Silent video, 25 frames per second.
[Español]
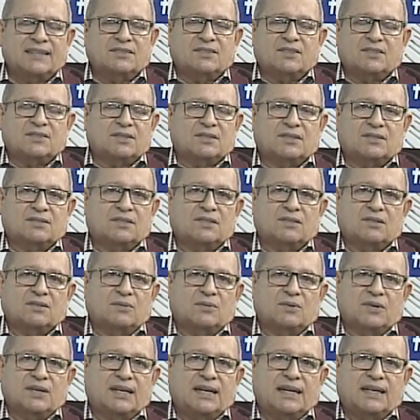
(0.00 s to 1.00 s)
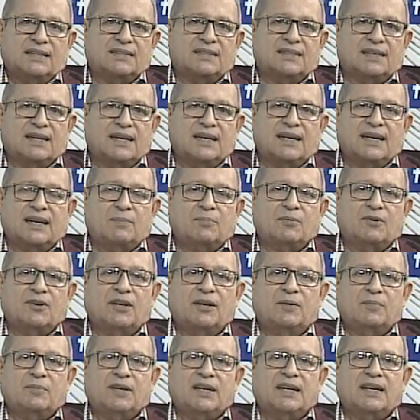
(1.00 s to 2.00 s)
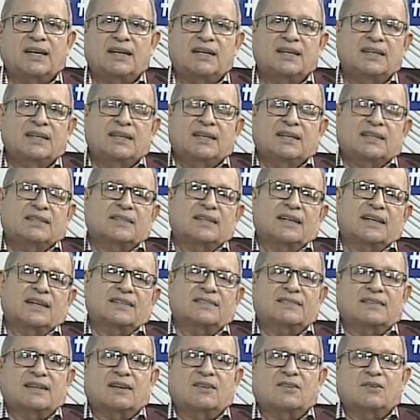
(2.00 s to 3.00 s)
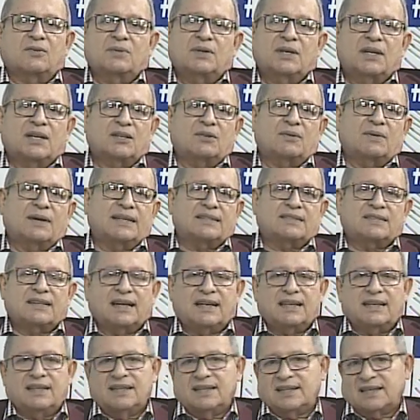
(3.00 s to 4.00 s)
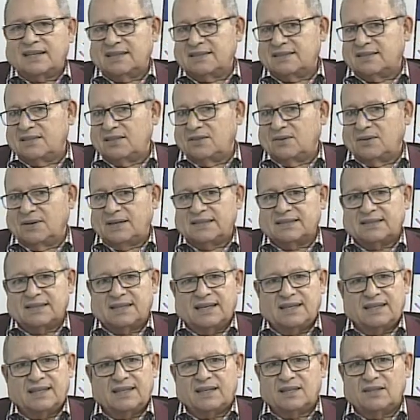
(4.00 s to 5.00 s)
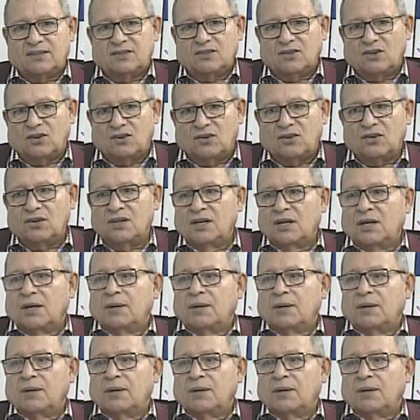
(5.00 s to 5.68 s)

Yo no, yo no voy a entrar en la polémica de que si el gobierno va a salir, que si no va a salir, no.